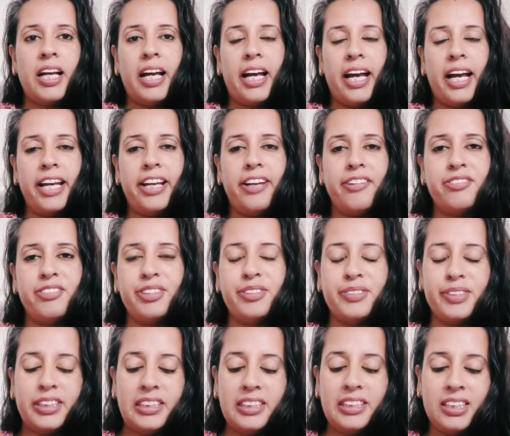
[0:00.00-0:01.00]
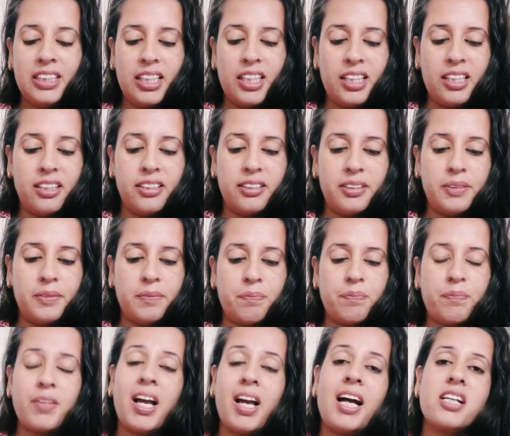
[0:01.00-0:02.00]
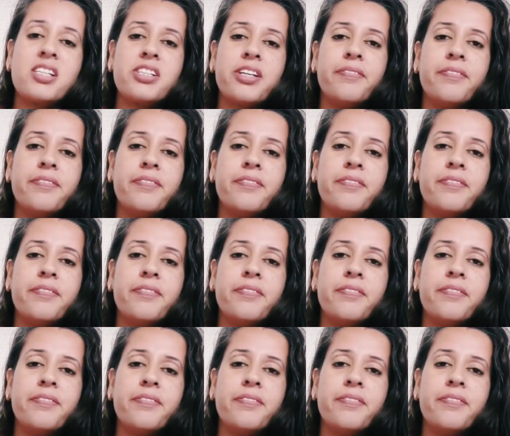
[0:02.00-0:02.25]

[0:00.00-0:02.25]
हाय एवरीवन um, आज के